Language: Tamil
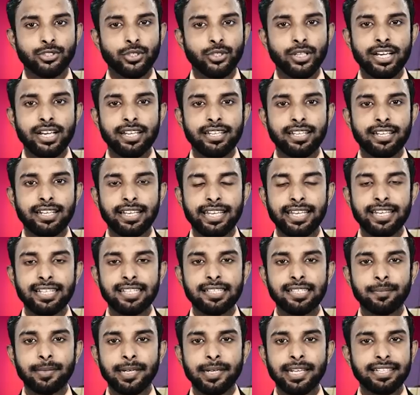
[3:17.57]
ஜொரானில்
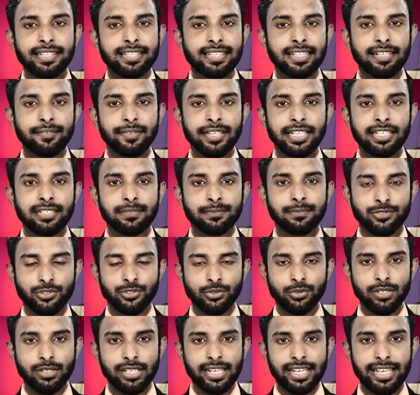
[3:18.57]
இருந்தபடி தேவைக்கும்
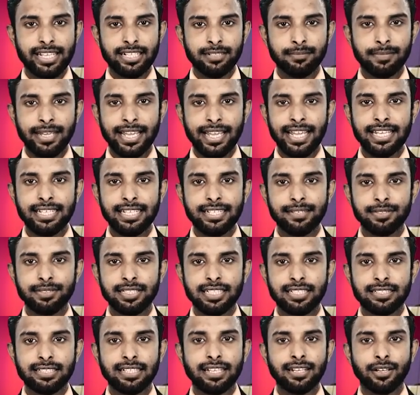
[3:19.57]
சூழ்நிலைக்கும் ஏற்ற
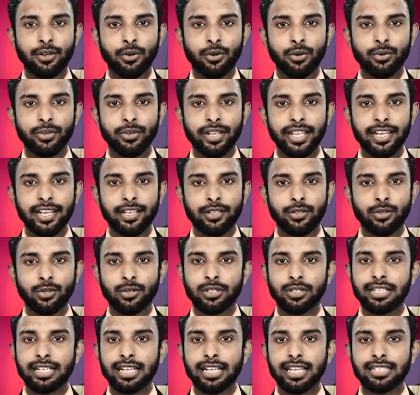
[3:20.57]
விதத்தில் உக்ரைனுக்கோ
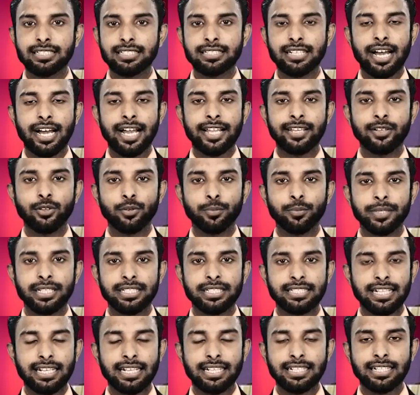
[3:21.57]
கிழக்கு ஐரோப்பிய
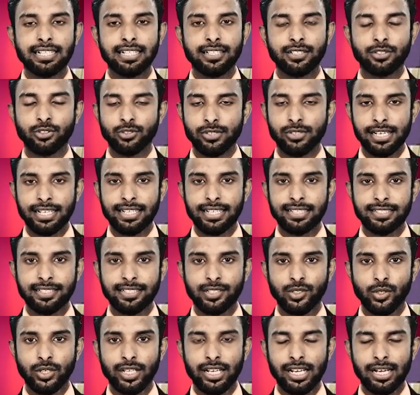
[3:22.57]
தளங்களுக்கோ நகர்த்தி
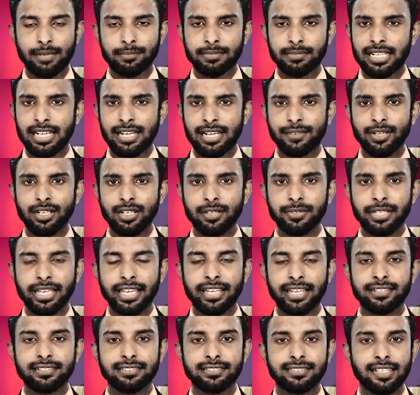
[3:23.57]
கொள்ளலாம் அவ்வளவு
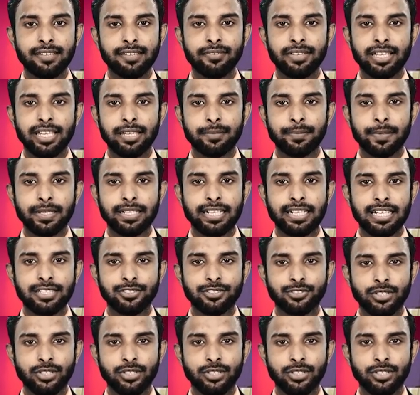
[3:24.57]
ஏன் தேவை ஏற்பட்டால்